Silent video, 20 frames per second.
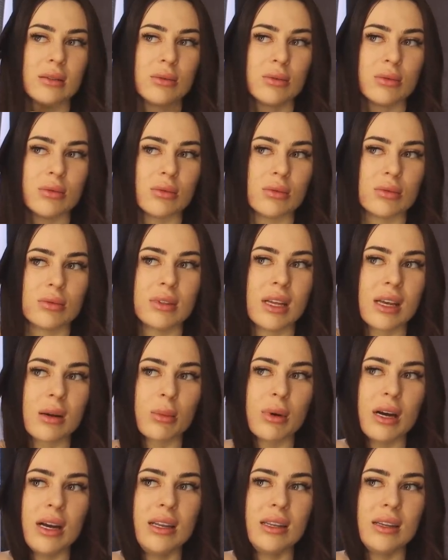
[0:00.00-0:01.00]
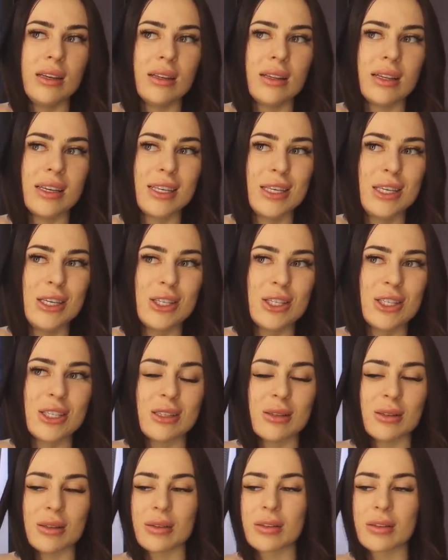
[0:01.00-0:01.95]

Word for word: ну, нормально и логично.